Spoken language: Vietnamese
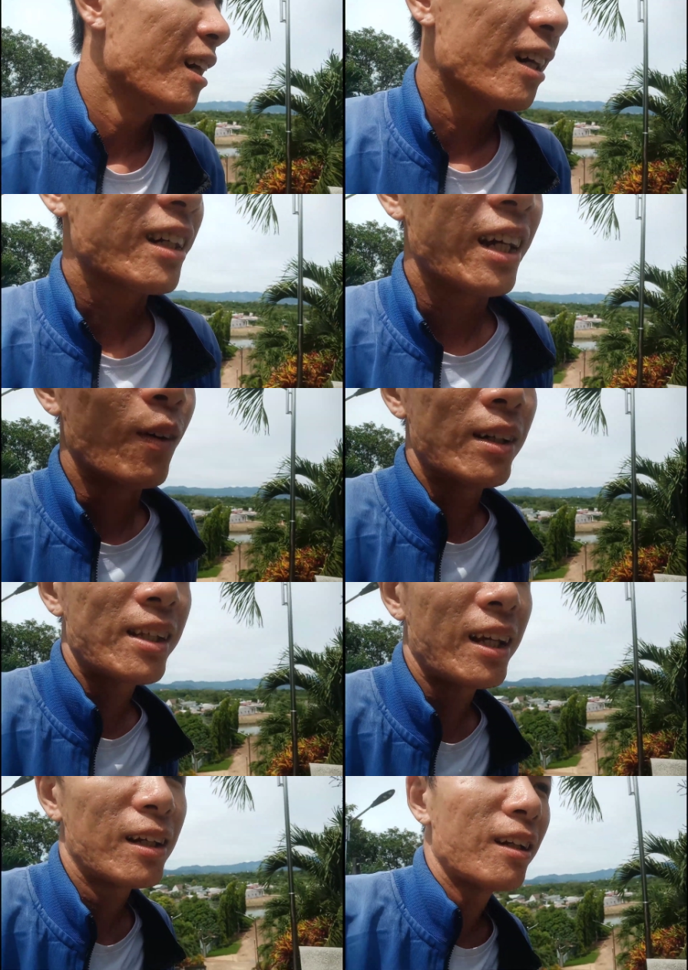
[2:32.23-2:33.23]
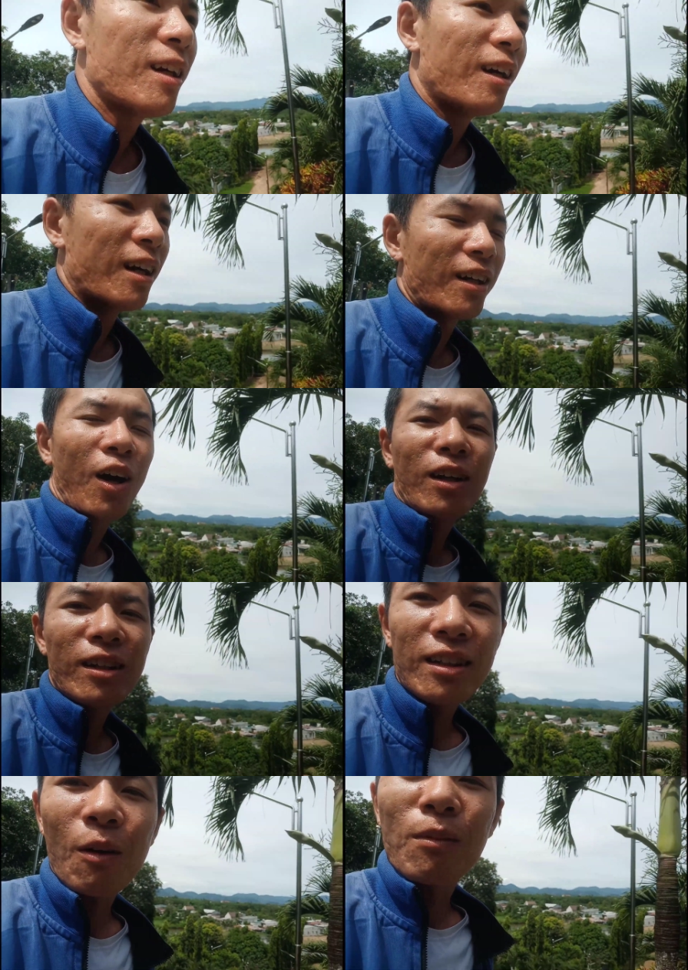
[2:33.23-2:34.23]
uh, kiểu ở trên ở
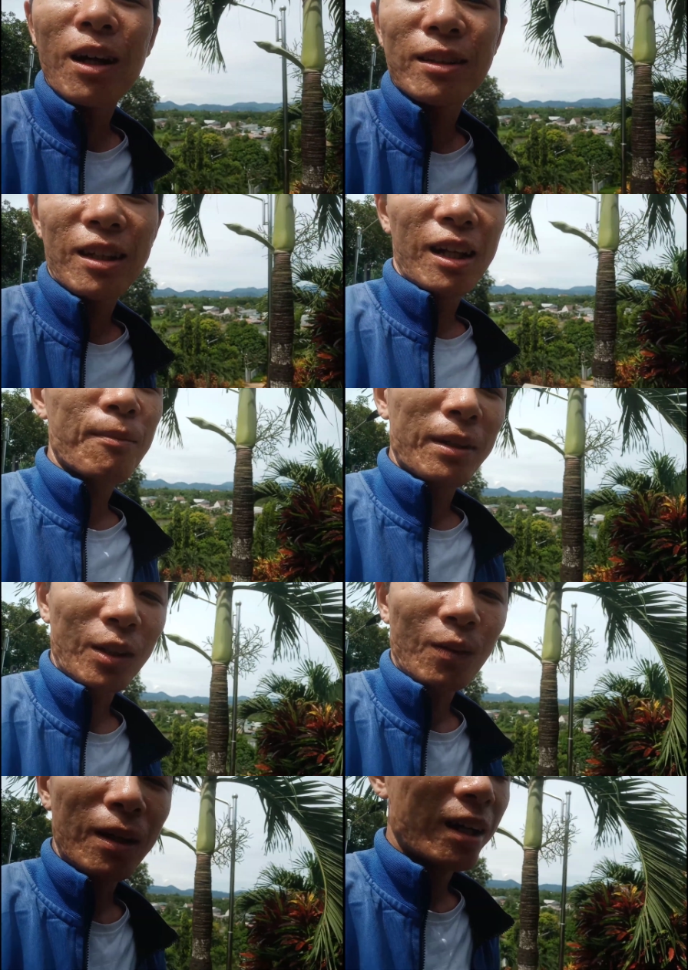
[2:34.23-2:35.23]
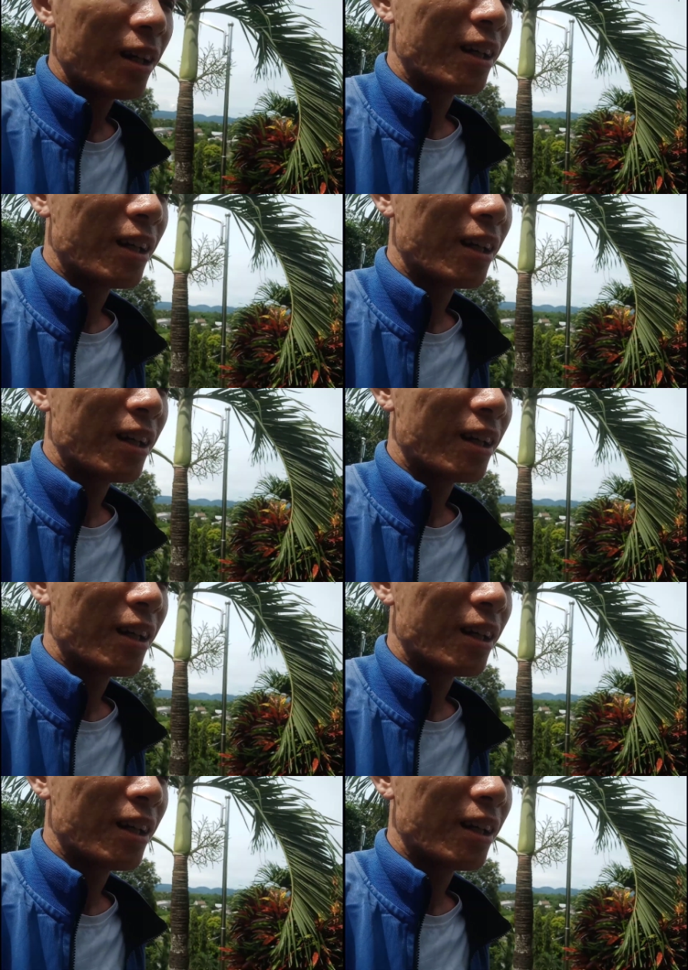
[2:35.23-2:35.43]
đó đông người cho nên mình cũng